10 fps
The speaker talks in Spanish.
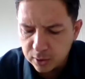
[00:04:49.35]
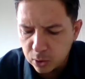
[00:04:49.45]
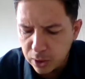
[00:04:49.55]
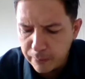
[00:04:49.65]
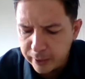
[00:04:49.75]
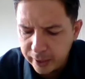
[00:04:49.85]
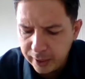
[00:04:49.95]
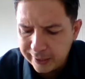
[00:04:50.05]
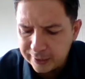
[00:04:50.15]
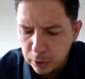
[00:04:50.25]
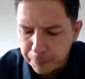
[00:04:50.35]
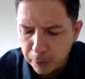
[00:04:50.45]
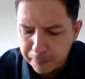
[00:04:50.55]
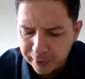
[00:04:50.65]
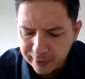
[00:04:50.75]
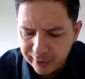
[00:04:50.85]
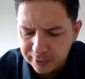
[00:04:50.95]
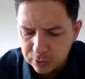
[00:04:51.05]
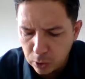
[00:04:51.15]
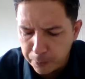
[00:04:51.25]
de todas maneras, o por
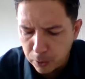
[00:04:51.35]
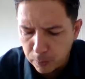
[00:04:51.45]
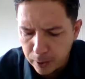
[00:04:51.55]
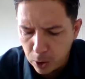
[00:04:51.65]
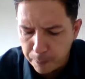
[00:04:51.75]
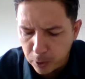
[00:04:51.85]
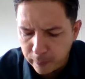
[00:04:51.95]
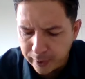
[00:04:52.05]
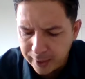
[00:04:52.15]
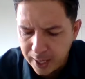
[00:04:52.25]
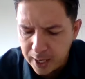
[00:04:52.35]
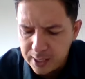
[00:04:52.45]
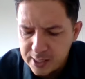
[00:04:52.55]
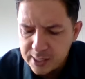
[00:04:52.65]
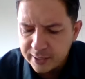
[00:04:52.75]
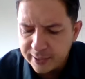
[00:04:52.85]
pretexto o por, verdad,